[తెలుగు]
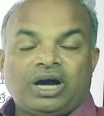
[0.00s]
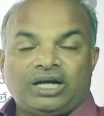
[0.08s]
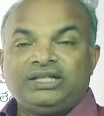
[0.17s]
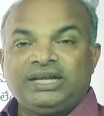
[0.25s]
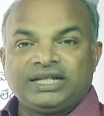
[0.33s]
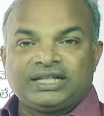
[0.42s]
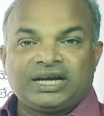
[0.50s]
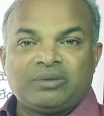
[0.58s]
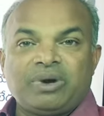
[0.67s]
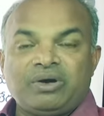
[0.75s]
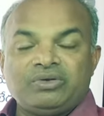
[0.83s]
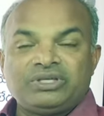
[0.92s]
అధినేతగా
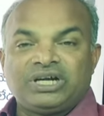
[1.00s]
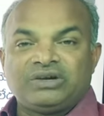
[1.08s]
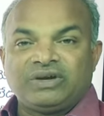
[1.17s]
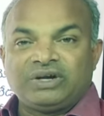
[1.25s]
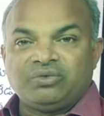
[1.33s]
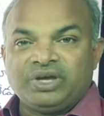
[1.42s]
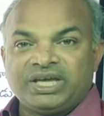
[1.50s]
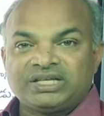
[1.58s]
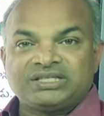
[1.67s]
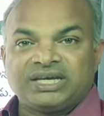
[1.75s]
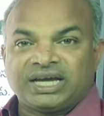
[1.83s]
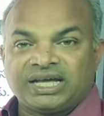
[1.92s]
భావించినటువంటి
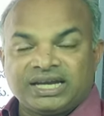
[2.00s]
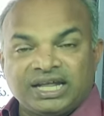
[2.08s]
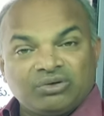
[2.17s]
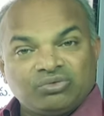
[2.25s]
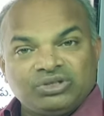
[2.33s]
వైఎస్ జగన్నే